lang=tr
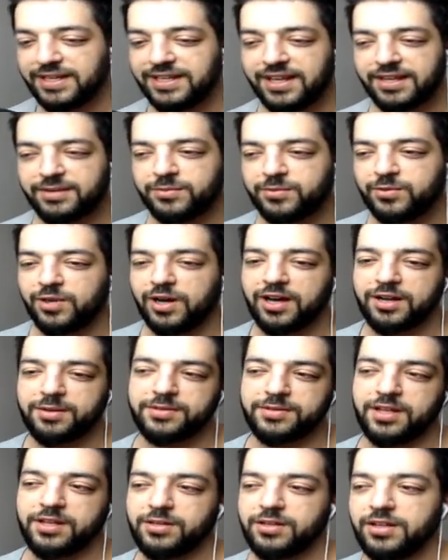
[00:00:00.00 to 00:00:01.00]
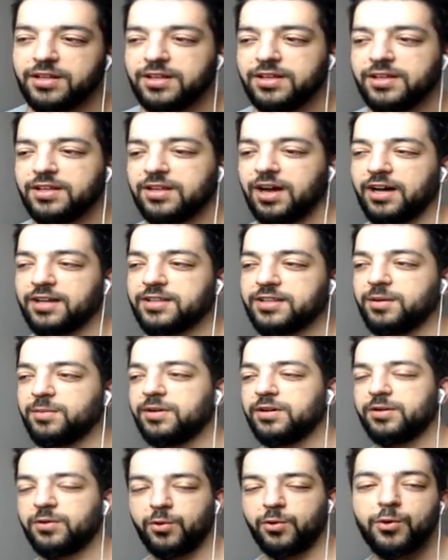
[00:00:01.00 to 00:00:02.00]
Beyler bu harbiden
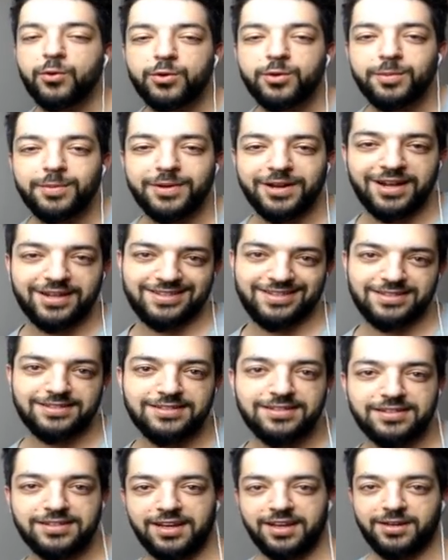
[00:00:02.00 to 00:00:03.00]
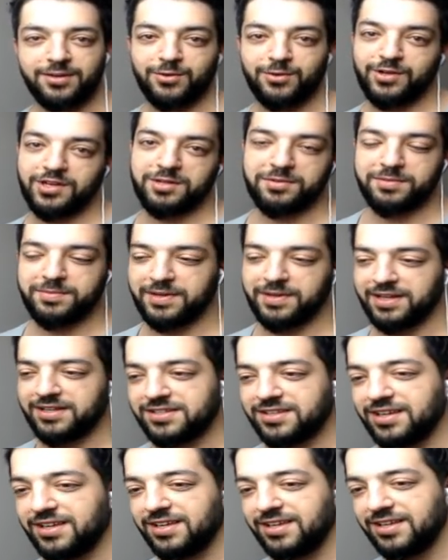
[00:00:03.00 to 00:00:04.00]
adama oyunu bıraktırır yani öyle bir
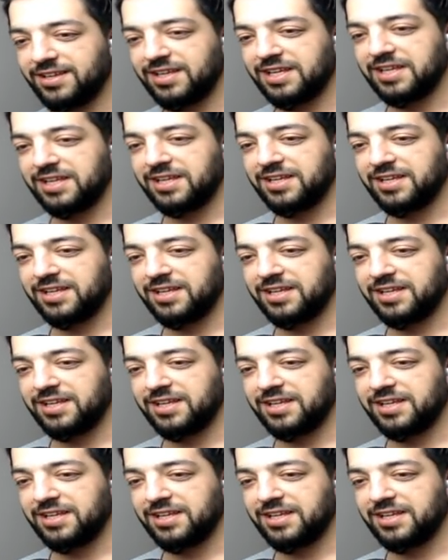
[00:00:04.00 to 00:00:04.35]
pençe.